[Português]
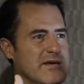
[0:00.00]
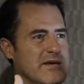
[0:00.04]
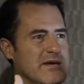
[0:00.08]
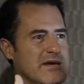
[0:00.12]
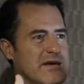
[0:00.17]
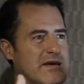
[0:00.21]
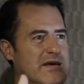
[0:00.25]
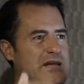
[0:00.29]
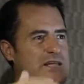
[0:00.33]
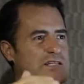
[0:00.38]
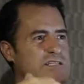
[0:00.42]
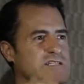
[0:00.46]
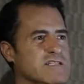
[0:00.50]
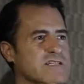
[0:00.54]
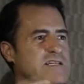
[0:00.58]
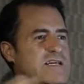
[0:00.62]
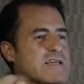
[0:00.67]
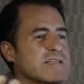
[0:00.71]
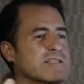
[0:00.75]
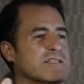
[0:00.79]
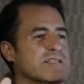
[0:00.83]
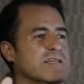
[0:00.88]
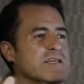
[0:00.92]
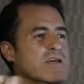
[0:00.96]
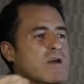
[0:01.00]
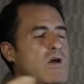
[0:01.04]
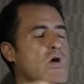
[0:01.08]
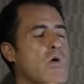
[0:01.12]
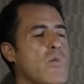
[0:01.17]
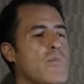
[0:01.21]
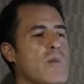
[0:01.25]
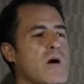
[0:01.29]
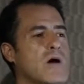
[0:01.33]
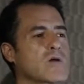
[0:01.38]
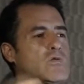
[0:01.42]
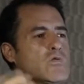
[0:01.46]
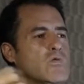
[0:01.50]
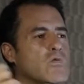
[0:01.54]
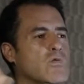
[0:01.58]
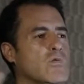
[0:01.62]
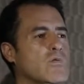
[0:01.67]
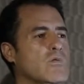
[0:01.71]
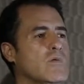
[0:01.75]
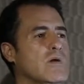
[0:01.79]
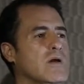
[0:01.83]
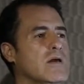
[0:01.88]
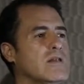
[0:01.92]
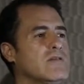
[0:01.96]
ele dizia assim: Eu mando
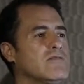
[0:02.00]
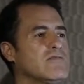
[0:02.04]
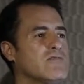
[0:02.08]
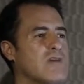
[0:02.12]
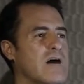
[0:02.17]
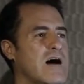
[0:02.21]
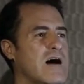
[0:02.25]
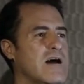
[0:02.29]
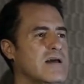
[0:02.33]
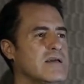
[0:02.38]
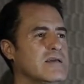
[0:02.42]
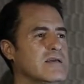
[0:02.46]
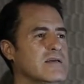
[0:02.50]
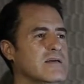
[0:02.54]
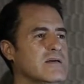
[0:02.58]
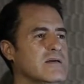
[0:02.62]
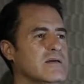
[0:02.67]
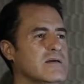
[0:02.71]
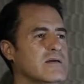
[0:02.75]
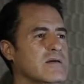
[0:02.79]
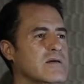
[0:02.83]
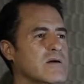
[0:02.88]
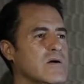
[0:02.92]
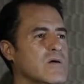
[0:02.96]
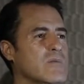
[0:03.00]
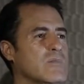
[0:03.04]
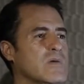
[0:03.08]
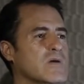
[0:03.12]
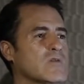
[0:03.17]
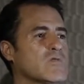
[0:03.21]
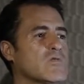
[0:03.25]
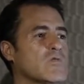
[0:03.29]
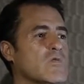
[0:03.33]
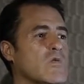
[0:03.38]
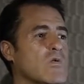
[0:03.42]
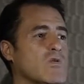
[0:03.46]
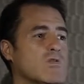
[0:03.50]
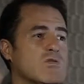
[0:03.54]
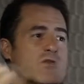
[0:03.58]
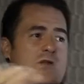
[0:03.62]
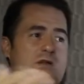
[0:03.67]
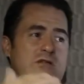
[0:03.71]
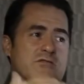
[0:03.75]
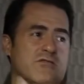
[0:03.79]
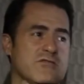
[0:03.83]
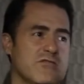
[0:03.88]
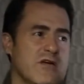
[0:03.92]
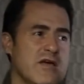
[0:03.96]
um, ele vai, eu mando o outro,
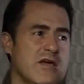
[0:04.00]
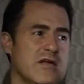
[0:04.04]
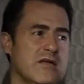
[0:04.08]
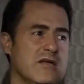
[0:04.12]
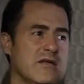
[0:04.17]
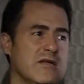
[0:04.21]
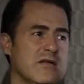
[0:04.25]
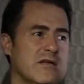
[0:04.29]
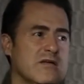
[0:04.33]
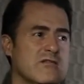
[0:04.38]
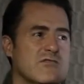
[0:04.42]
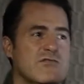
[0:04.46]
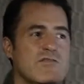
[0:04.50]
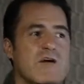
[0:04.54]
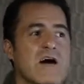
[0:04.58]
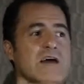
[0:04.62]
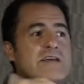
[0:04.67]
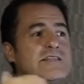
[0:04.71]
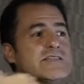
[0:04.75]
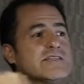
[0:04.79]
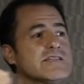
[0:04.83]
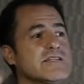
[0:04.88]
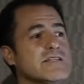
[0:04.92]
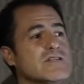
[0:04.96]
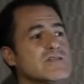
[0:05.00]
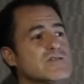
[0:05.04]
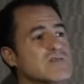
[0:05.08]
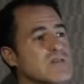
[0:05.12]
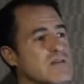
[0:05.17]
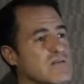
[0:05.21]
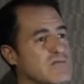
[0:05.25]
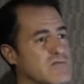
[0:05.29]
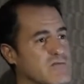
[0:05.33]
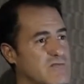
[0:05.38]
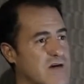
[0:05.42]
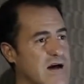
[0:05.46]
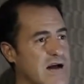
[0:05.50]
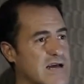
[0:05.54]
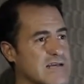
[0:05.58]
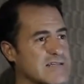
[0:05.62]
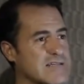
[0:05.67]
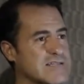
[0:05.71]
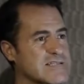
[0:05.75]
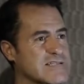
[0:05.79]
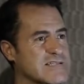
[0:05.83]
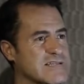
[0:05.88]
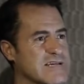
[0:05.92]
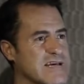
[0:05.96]
ele vem, faz isso, ele
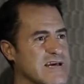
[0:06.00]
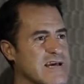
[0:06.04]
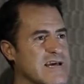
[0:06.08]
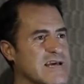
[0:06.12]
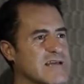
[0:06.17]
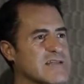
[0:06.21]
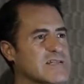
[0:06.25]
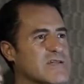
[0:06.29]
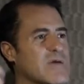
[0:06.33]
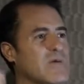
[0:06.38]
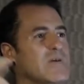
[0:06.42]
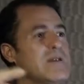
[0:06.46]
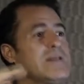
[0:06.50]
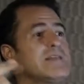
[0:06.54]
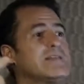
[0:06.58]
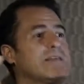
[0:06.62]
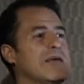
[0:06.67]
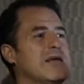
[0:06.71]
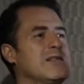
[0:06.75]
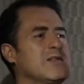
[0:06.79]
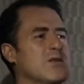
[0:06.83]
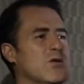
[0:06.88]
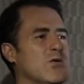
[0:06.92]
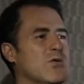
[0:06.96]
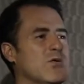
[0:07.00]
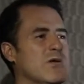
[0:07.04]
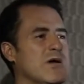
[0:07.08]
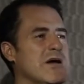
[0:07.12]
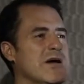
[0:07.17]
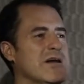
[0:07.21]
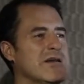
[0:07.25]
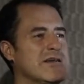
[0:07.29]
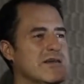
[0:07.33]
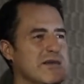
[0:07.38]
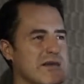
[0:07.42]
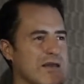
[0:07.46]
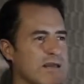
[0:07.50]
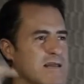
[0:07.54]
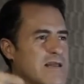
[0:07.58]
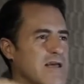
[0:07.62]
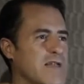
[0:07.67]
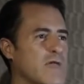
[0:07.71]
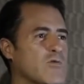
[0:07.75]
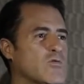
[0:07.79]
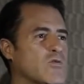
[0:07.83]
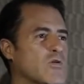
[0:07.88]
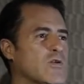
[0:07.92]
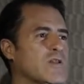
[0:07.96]
faz. Então ele entendeu que ele era
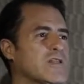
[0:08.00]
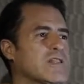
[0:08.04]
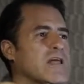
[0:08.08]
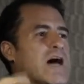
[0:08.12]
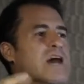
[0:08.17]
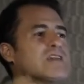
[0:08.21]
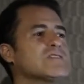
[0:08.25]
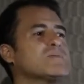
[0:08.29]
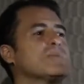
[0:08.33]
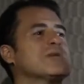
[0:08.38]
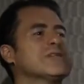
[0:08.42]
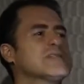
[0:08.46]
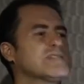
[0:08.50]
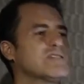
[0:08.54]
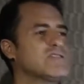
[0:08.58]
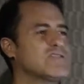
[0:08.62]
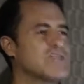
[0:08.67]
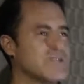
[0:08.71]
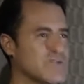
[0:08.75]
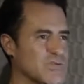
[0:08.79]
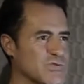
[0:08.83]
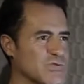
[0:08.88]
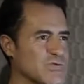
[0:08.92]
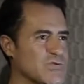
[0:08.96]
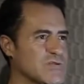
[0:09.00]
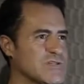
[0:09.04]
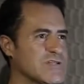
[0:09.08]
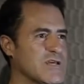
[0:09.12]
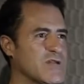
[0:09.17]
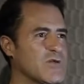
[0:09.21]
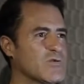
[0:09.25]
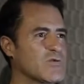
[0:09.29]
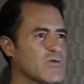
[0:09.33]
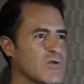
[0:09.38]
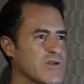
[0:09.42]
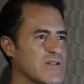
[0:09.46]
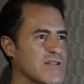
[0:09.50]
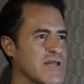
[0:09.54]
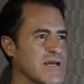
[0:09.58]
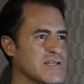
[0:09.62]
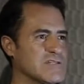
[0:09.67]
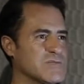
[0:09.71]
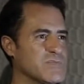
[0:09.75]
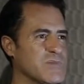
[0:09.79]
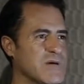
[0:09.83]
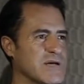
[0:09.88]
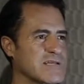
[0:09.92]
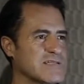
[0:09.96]
autoridade, mas que Jesus era
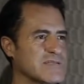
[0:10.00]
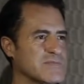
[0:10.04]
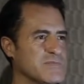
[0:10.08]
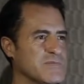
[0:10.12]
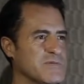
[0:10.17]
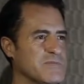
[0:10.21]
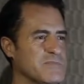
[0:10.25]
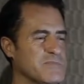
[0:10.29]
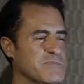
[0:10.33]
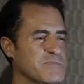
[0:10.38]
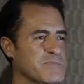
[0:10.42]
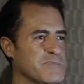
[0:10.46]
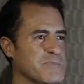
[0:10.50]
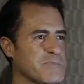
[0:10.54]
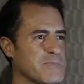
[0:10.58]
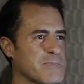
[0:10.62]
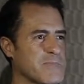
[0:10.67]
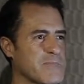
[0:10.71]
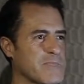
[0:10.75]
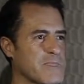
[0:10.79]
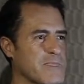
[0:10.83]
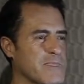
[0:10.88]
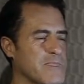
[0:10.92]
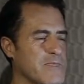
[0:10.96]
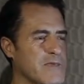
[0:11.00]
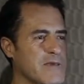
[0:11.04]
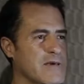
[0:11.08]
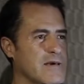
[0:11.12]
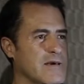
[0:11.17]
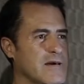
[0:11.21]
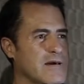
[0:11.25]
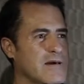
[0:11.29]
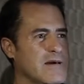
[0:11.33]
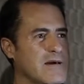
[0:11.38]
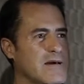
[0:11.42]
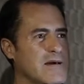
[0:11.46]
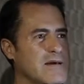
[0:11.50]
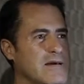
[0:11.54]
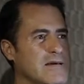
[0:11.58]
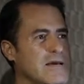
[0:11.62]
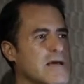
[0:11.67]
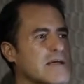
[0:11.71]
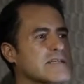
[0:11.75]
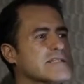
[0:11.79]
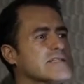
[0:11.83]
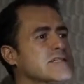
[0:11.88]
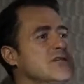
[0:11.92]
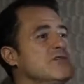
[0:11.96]
autoridade máxima. E
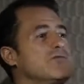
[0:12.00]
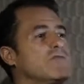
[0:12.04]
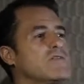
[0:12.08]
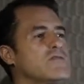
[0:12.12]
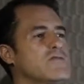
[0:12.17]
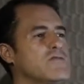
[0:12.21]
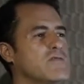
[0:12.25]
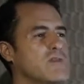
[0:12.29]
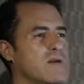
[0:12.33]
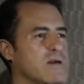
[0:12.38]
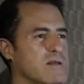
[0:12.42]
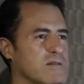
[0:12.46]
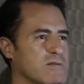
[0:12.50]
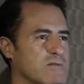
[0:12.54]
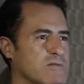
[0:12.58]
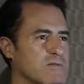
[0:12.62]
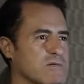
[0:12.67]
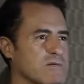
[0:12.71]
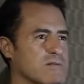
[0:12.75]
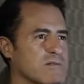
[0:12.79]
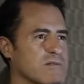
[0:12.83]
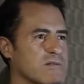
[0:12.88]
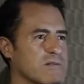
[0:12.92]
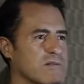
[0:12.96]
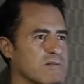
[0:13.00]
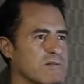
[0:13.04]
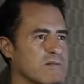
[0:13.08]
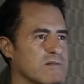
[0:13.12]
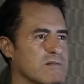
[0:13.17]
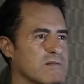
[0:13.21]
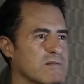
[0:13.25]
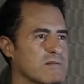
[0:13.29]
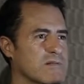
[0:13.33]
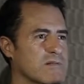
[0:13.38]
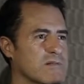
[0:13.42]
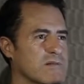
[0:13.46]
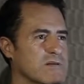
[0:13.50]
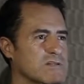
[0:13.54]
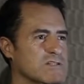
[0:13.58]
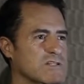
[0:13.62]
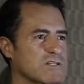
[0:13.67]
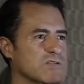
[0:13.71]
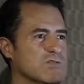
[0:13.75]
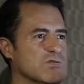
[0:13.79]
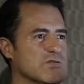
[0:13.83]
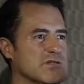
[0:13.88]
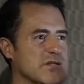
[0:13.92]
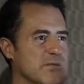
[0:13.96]
assim foi feito.
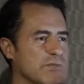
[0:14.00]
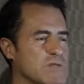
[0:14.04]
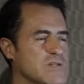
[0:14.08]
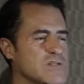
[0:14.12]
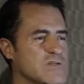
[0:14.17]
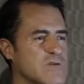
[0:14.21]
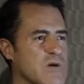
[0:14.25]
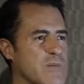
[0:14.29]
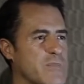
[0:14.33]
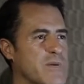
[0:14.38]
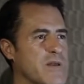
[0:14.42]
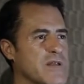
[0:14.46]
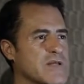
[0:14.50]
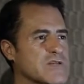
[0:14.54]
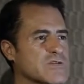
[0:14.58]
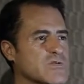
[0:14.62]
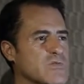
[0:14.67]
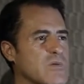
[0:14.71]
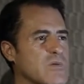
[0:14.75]
Jesus emitiu apenas uma